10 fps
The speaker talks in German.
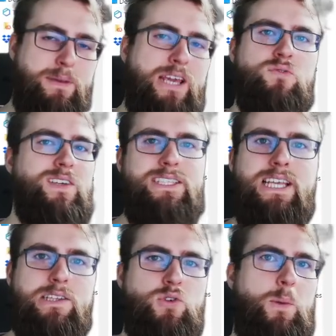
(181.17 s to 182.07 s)

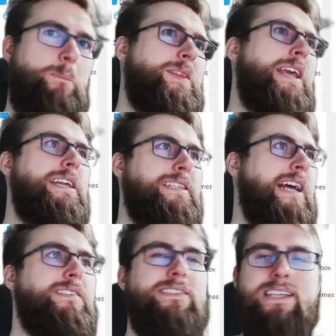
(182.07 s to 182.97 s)
konvertieren können.
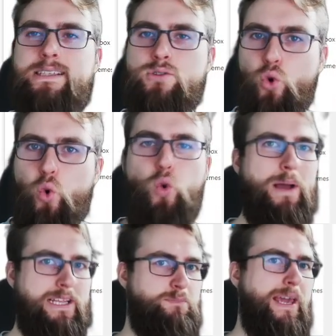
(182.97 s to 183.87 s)
Das ist
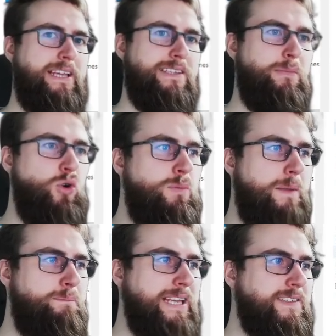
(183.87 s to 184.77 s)
Hubert Base. Aber
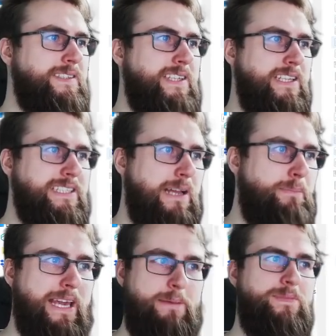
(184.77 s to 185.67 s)
Hubert Base ist hier nicht
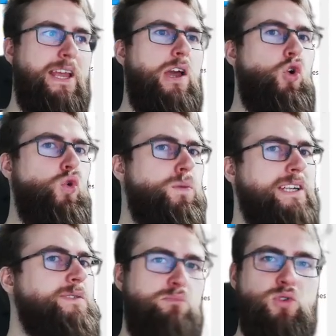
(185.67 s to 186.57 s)
dabei.
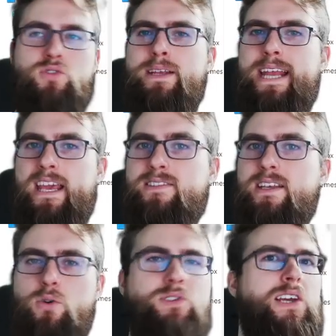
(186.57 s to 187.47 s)
Hubert muss man extra
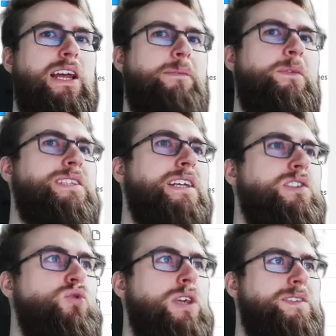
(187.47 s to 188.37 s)
runterladen. Und
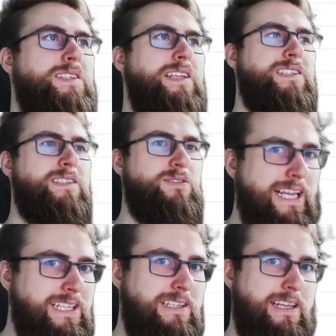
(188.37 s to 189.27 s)
dazu gibt es den
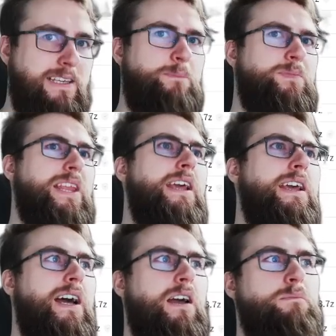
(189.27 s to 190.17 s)
zweiten Link.
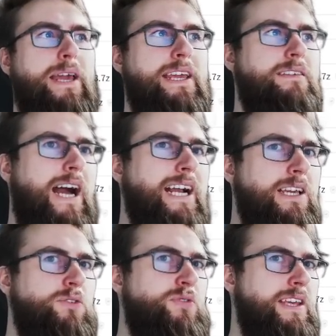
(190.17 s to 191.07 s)
Ähm, bei
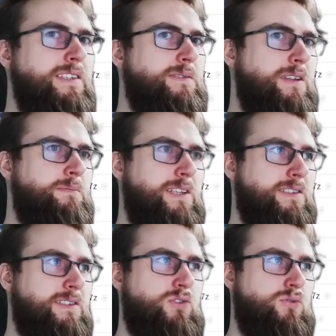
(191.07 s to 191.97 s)
Hugging Face, ähm,
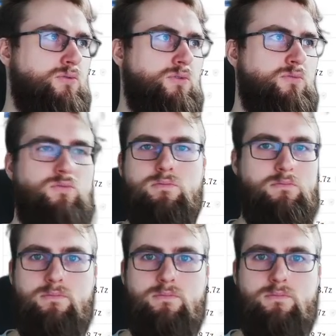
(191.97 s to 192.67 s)
das ist so, so ein